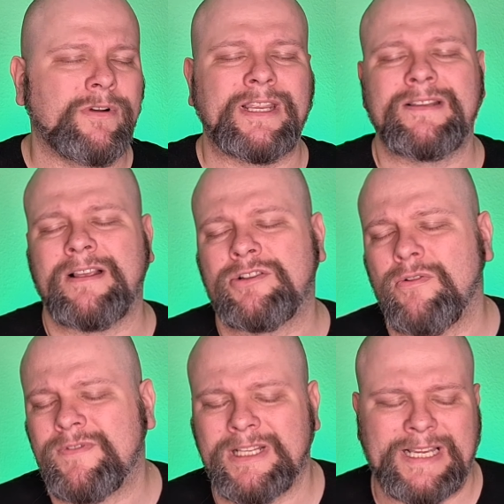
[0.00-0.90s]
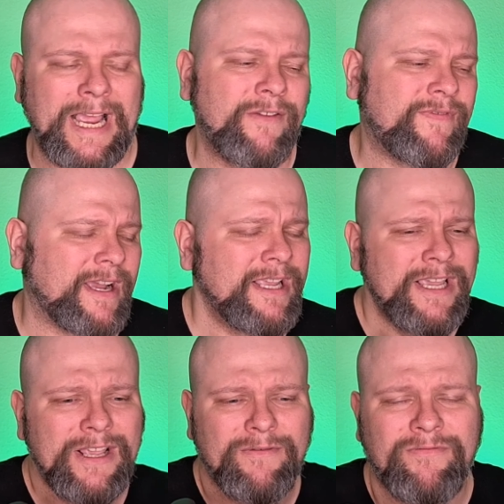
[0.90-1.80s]
Und dieser Duft ist einfach
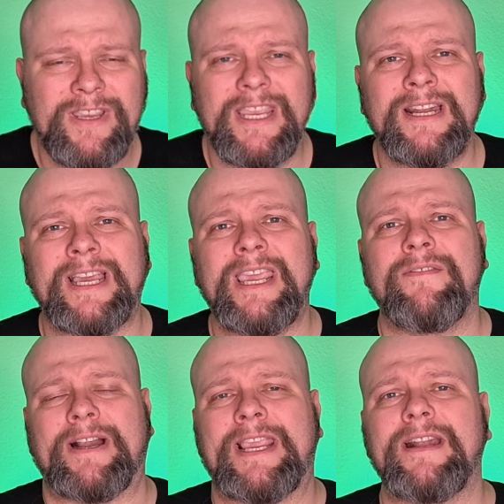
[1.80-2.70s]
wie ein Regenwald.